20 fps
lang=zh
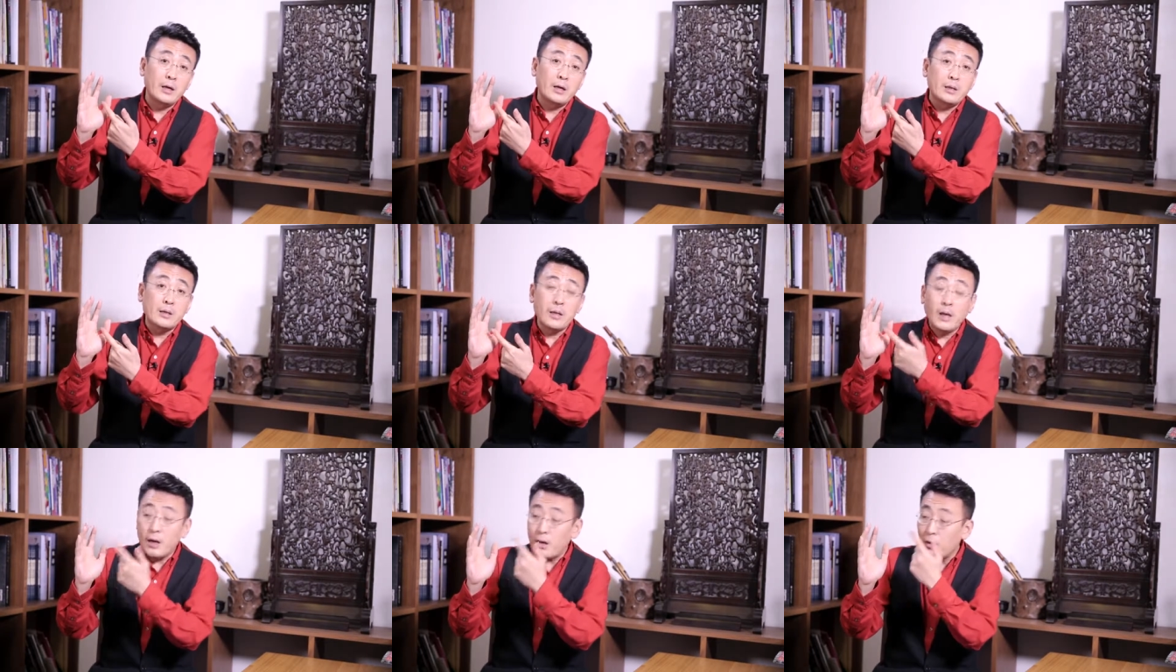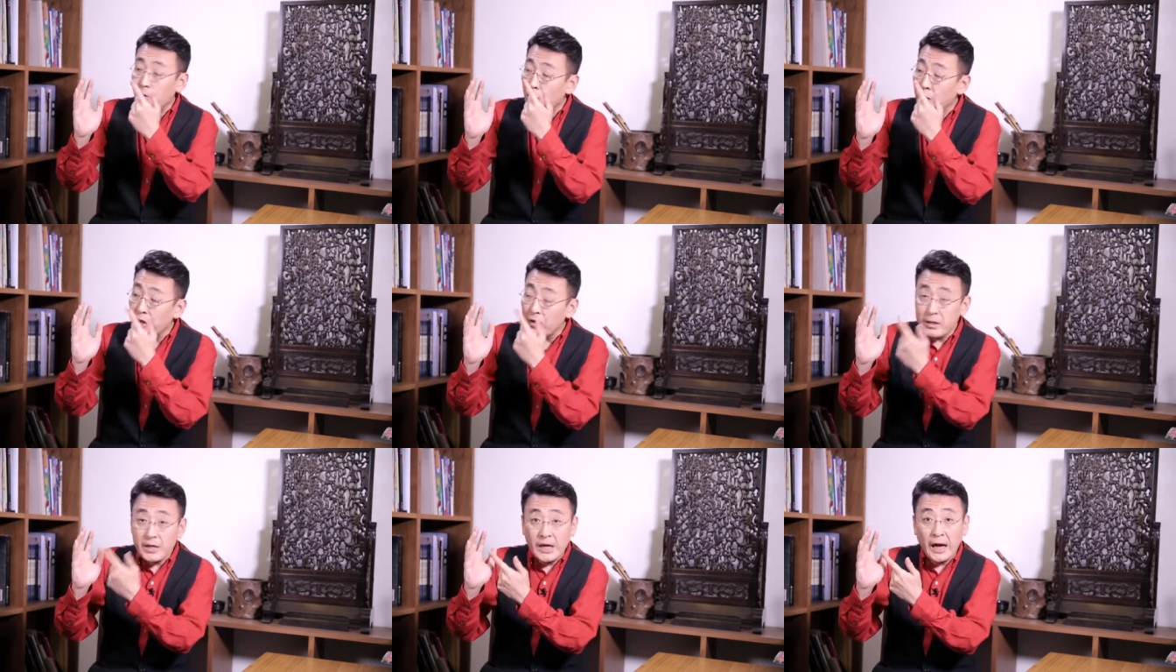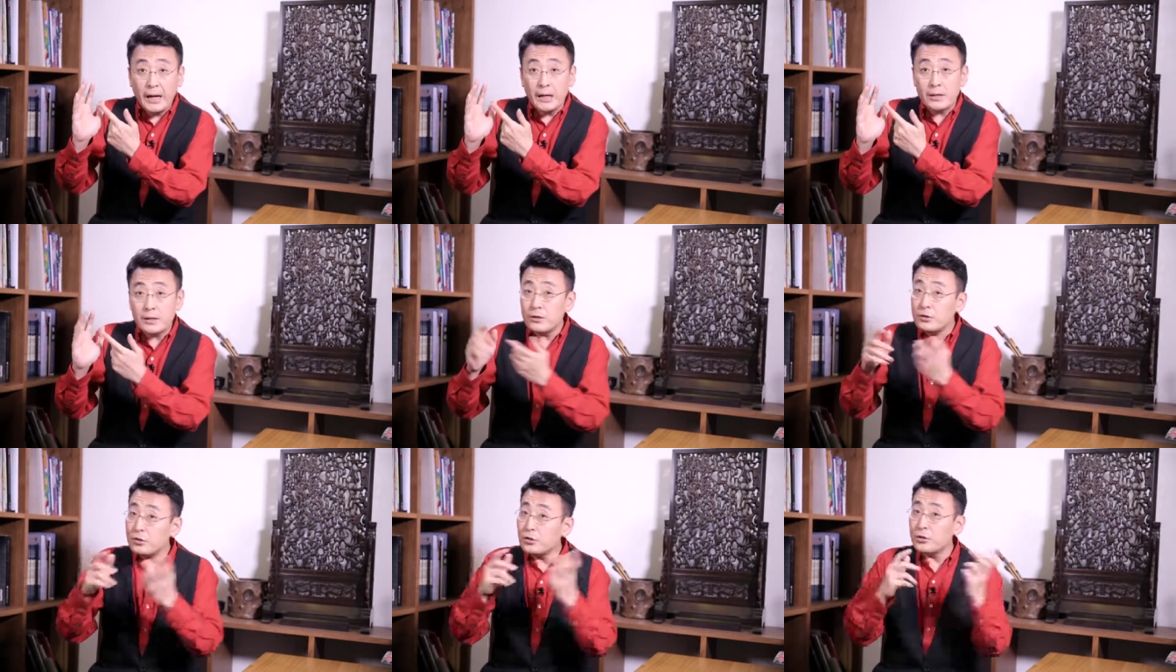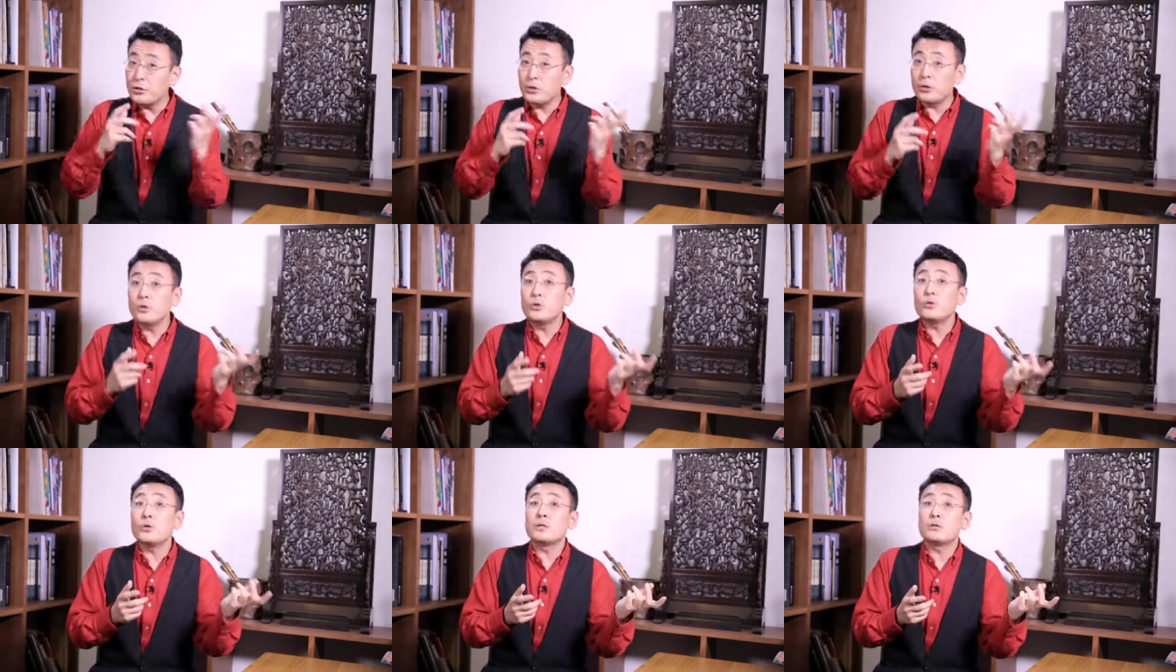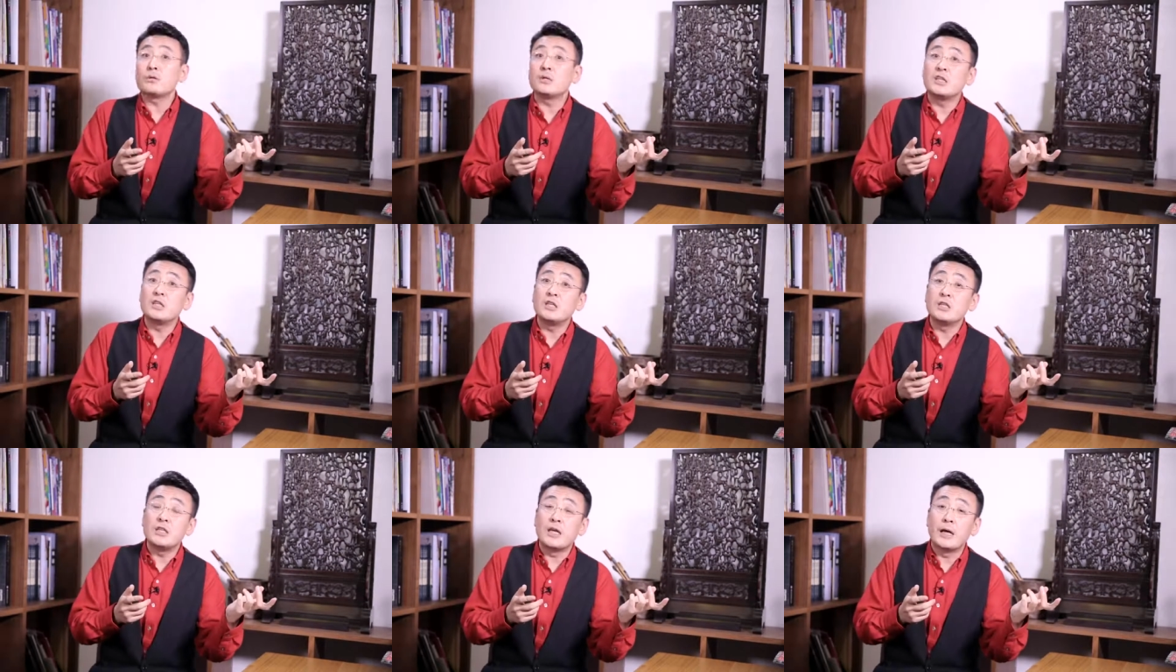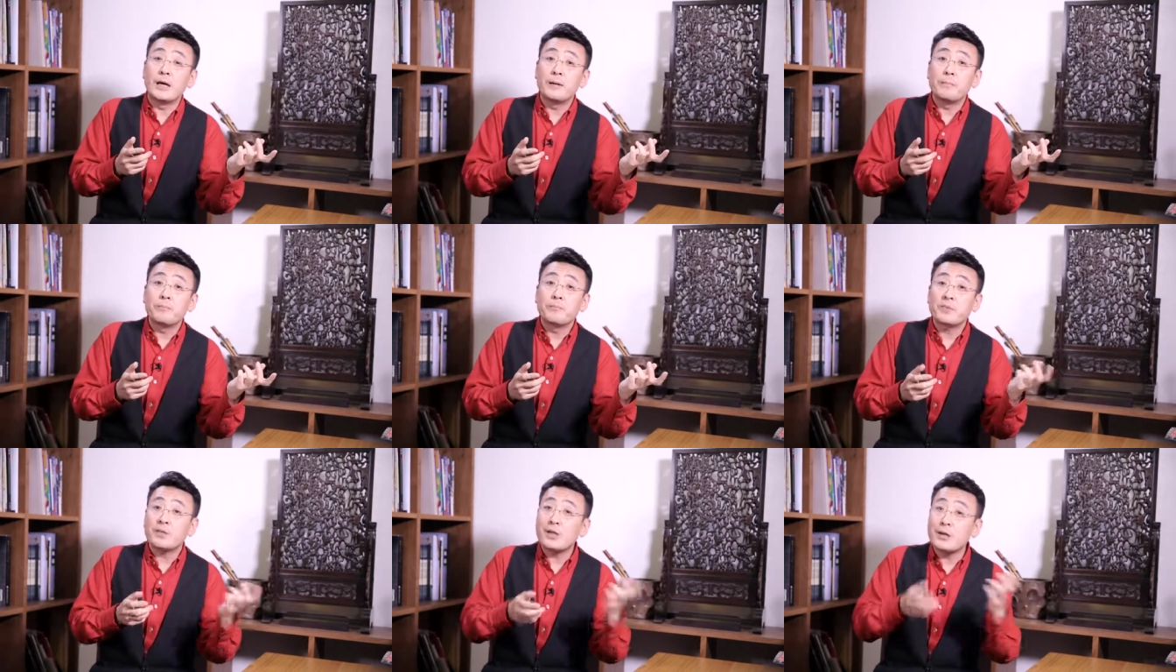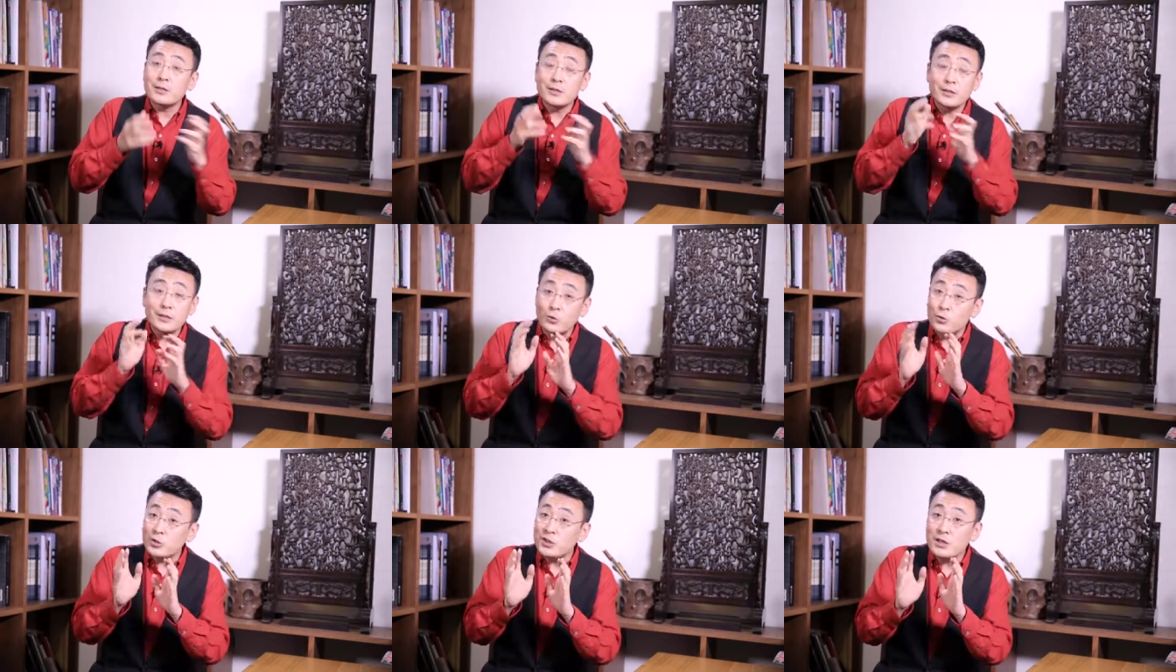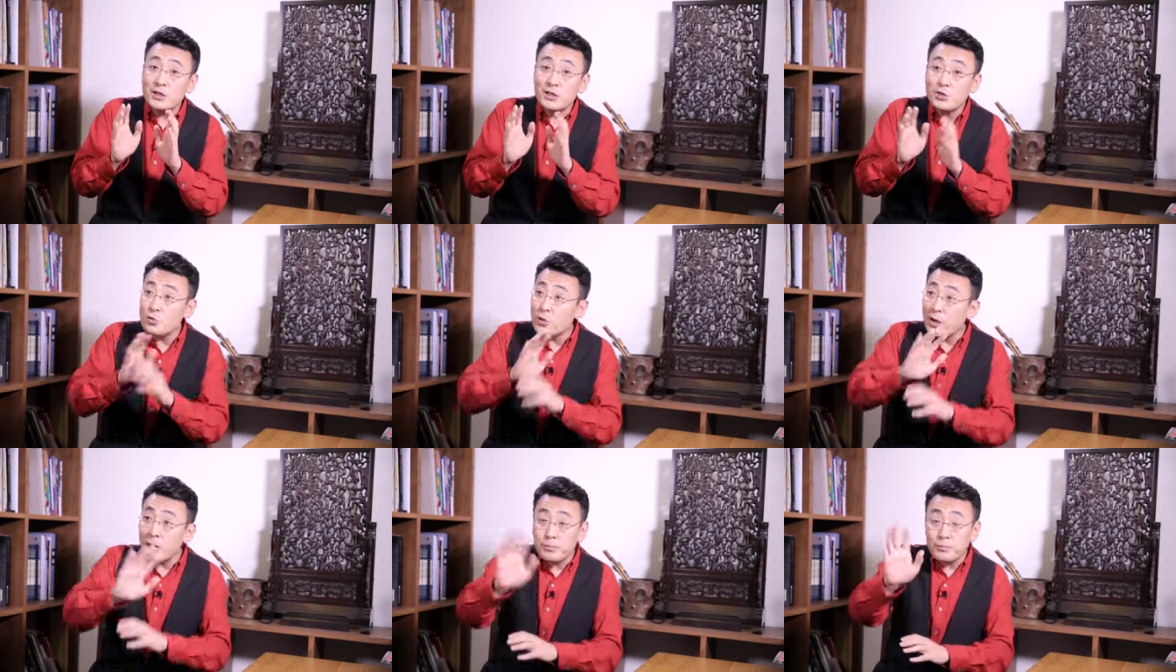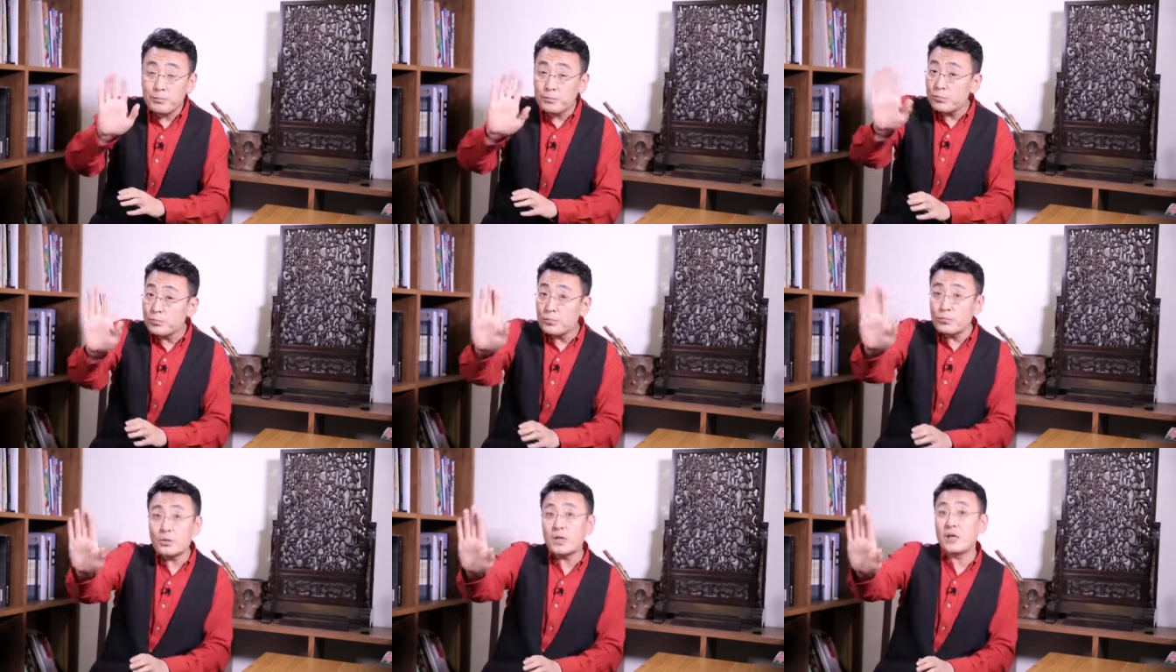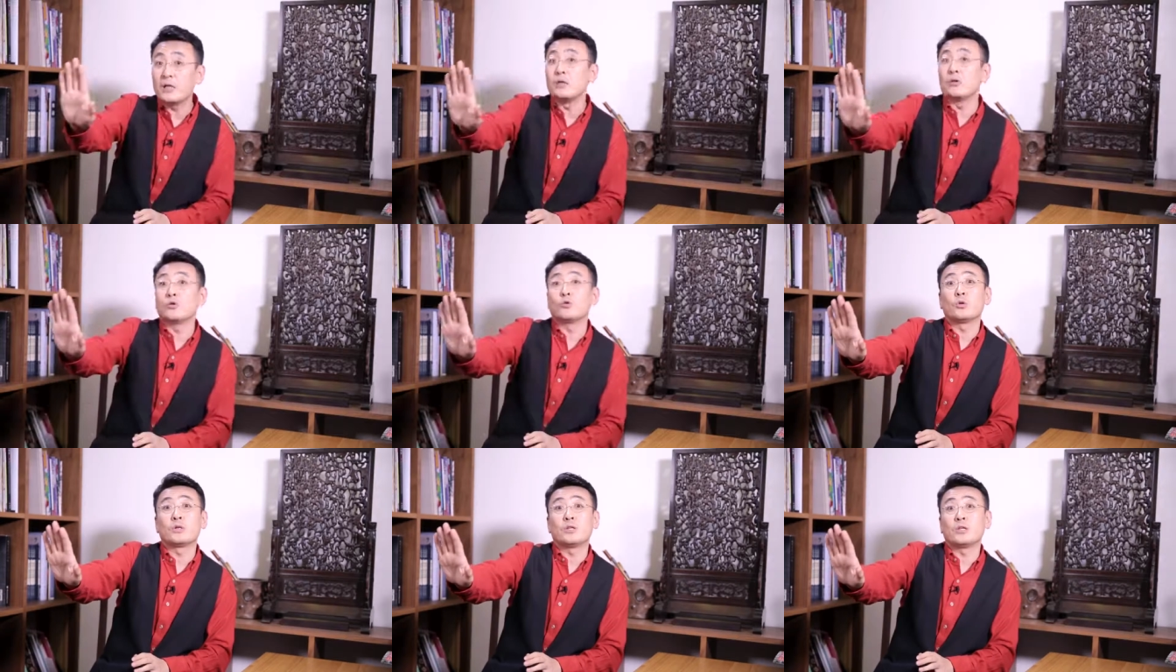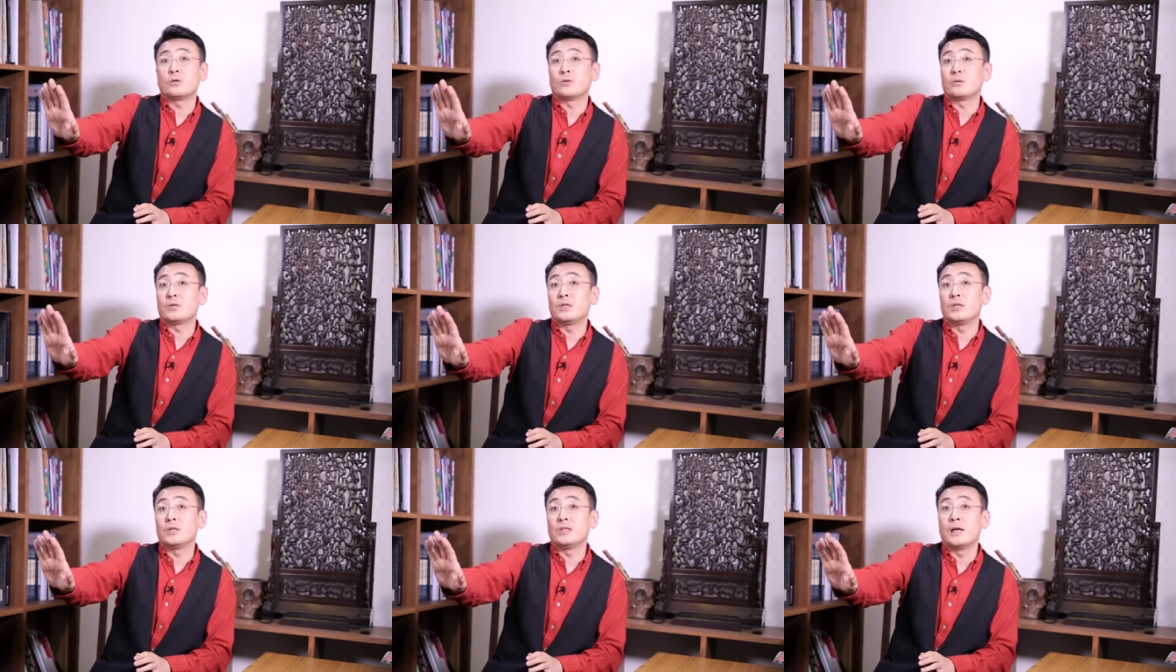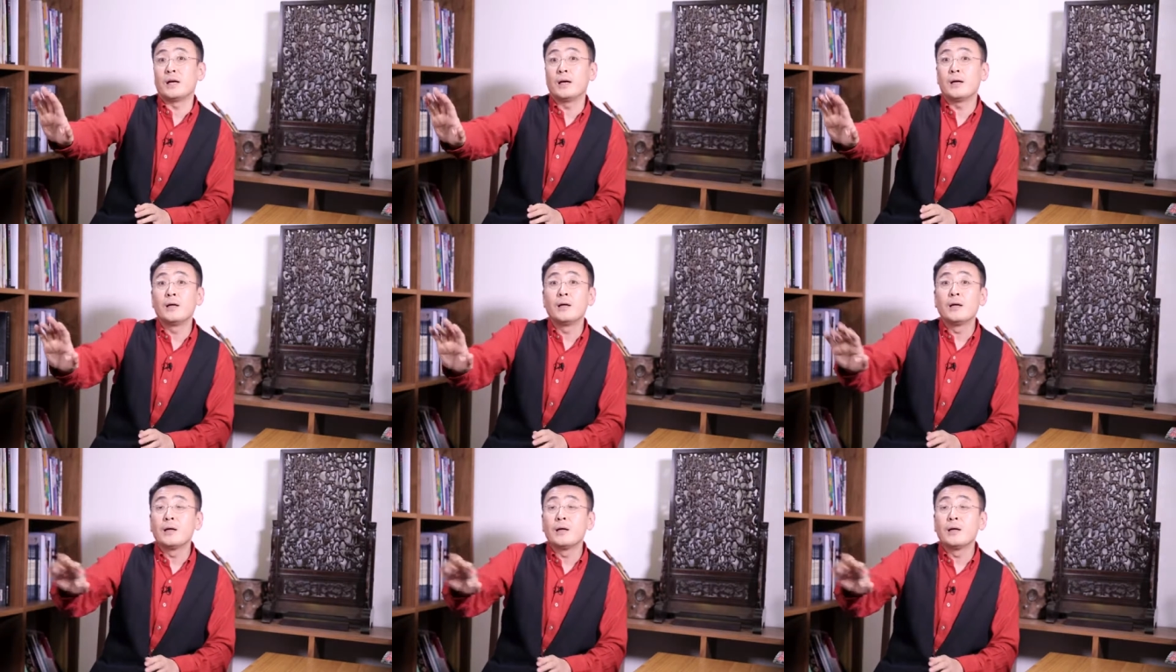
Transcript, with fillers: 那我要改呢就要到医院做体检，但是有些医院不给你做这种体检，